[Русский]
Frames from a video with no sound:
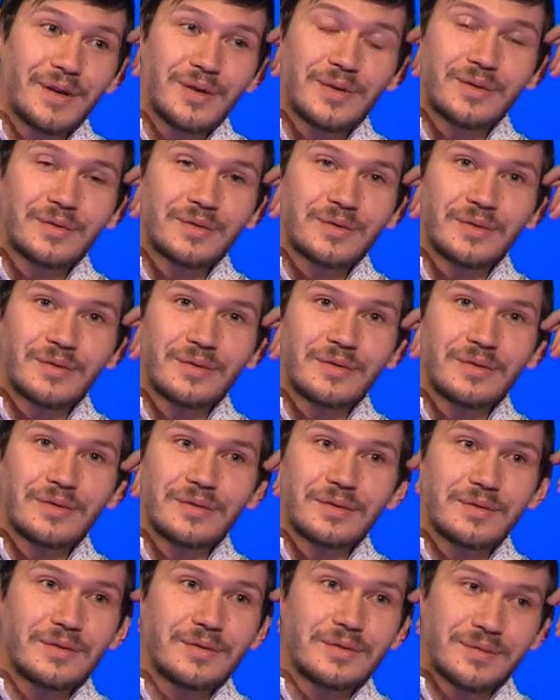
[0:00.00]
Да во
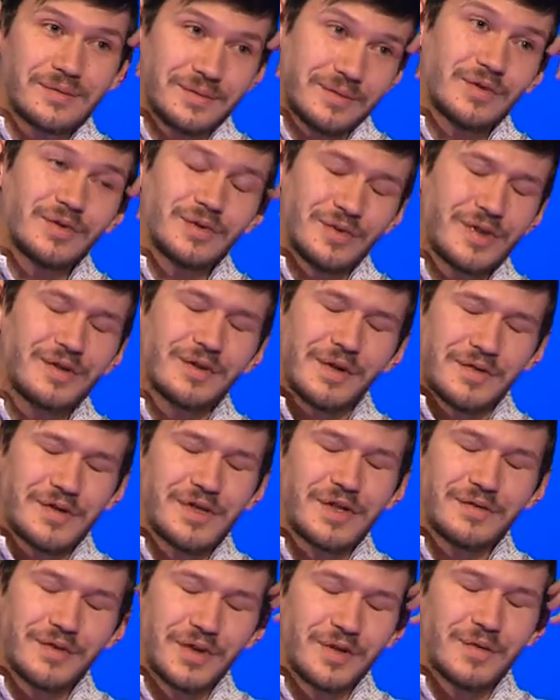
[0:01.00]
все времена ну, происходит,
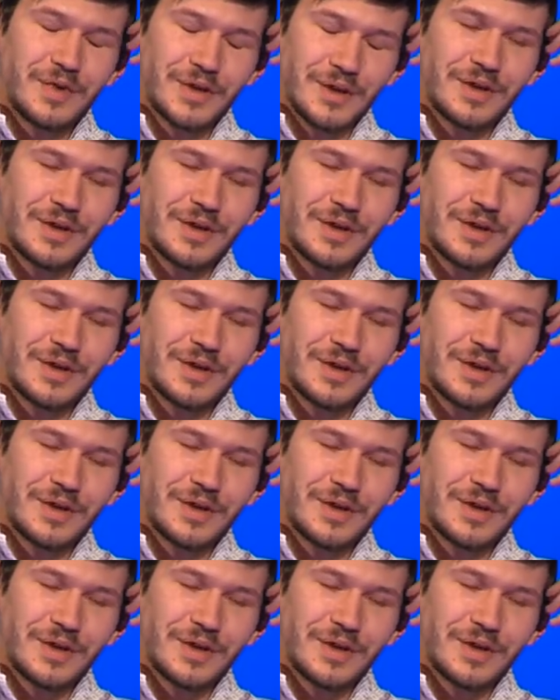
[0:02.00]
все скажем времена,